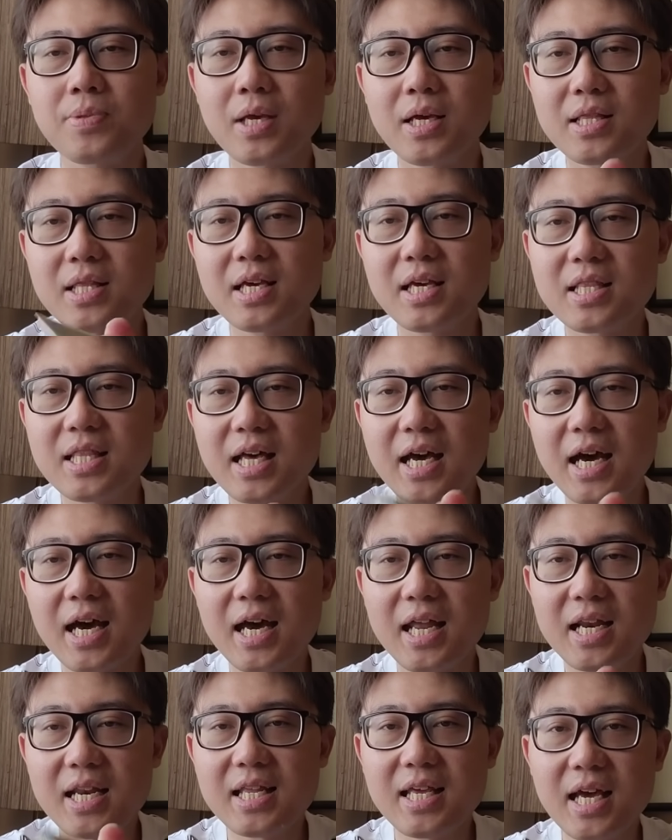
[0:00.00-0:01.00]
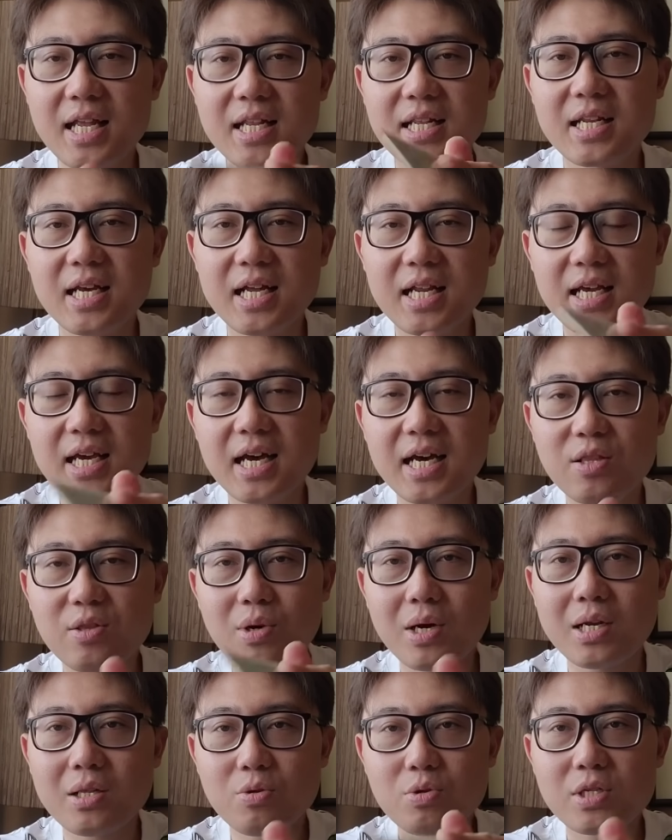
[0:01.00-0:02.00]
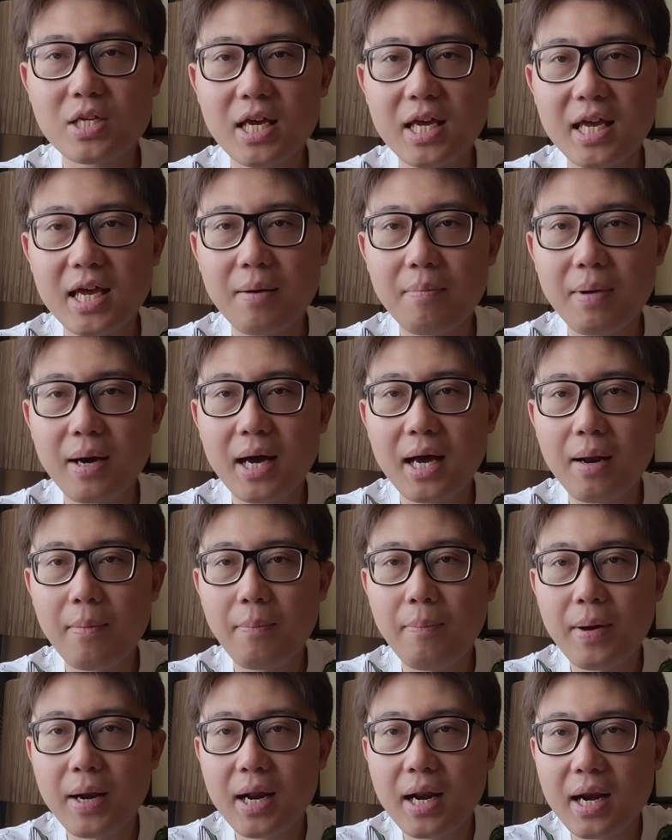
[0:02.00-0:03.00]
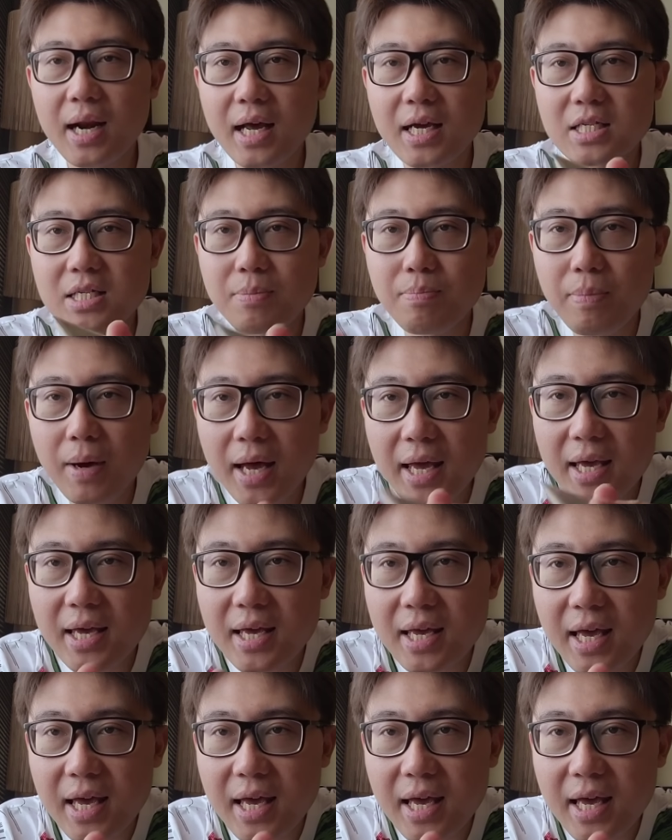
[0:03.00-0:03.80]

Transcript: Nanti kita akan lihat dari kartu-kartu saya yang bakal bernasib baik